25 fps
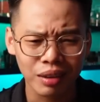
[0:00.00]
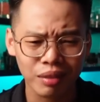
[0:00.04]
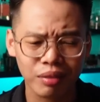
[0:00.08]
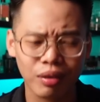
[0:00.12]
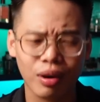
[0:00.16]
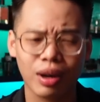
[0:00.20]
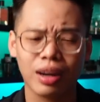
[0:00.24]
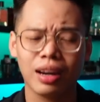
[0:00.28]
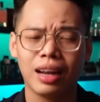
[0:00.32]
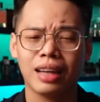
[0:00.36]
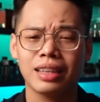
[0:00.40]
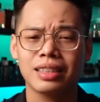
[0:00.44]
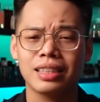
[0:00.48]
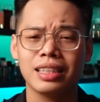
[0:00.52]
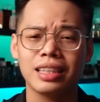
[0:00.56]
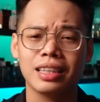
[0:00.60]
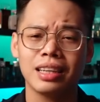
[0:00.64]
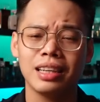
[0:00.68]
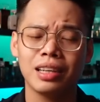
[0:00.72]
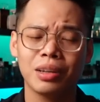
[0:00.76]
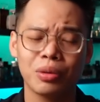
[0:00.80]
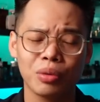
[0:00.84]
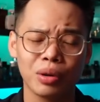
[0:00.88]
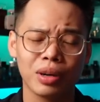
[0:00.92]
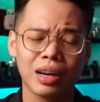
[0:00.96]
hoặc là
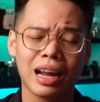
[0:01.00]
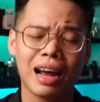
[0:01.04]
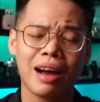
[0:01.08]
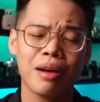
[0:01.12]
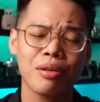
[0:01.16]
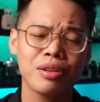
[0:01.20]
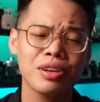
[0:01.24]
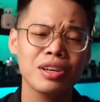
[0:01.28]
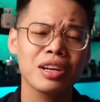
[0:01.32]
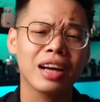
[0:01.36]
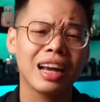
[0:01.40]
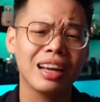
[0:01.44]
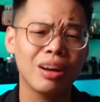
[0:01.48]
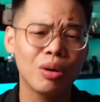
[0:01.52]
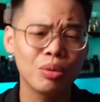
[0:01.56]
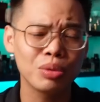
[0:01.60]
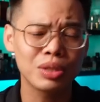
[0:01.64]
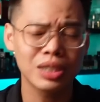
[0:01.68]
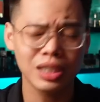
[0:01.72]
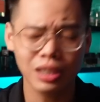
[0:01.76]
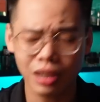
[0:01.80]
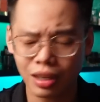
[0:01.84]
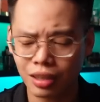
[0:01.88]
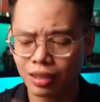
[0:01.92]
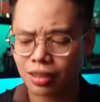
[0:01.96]
xịt lên quần áo từ ngày
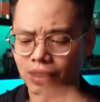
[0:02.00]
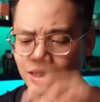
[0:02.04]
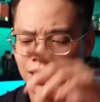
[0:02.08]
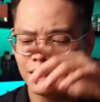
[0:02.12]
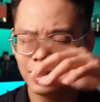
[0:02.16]
hôm trước